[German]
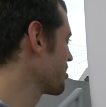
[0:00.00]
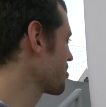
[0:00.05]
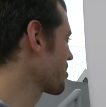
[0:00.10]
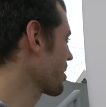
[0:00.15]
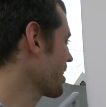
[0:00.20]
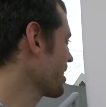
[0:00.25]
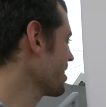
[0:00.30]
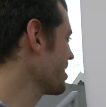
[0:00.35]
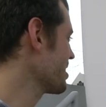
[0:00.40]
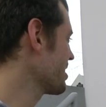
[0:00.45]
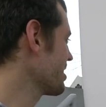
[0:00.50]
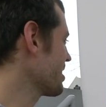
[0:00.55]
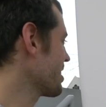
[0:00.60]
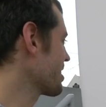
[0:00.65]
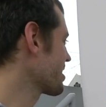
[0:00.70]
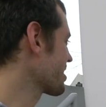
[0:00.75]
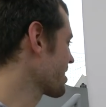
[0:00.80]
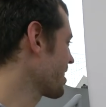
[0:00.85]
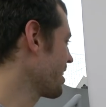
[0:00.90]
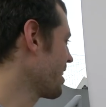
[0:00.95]
brechen sie
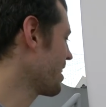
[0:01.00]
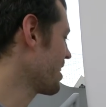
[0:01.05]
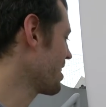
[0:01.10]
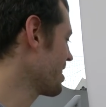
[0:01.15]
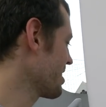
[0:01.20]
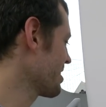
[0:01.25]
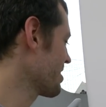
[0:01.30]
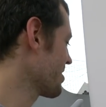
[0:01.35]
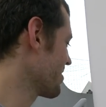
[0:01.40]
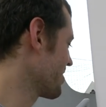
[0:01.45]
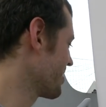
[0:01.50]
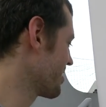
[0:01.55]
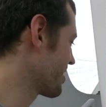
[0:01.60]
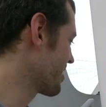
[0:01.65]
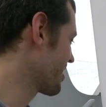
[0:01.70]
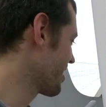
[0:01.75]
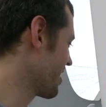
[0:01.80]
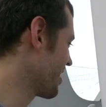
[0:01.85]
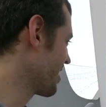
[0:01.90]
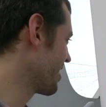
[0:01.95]
das Glas und
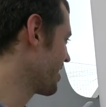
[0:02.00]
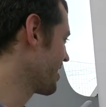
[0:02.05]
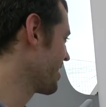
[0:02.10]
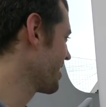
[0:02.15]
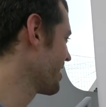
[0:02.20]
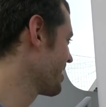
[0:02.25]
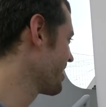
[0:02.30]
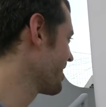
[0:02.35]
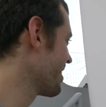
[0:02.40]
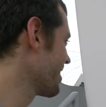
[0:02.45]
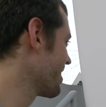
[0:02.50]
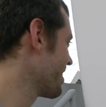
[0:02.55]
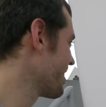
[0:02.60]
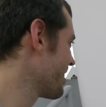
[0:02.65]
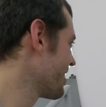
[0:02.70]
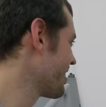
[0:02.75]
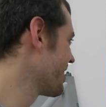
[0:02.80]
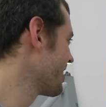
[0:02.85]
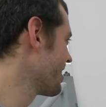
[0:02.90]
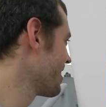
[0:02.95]
äh,
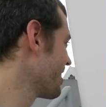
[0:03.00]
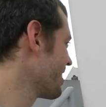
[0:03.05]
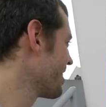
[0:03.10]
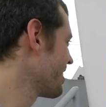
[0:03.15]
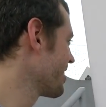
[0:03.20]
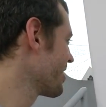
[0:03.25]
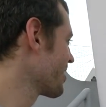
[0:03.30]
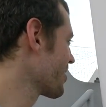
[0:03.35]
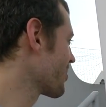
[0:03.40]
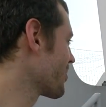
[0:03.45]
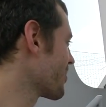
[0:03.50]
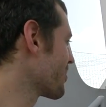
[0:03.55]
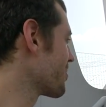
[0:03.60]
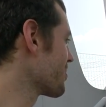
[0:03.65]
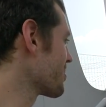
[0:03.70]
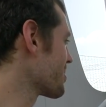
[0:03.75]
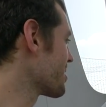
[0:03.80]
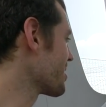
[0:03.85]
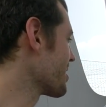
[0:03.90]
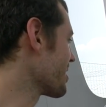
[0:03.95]

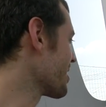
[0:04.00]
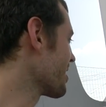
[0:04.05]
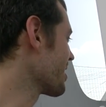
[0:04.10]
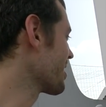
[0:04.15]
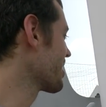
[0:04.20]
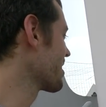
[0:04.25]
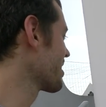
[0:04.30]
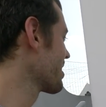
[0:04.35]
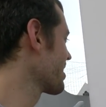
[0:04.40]
rufen sie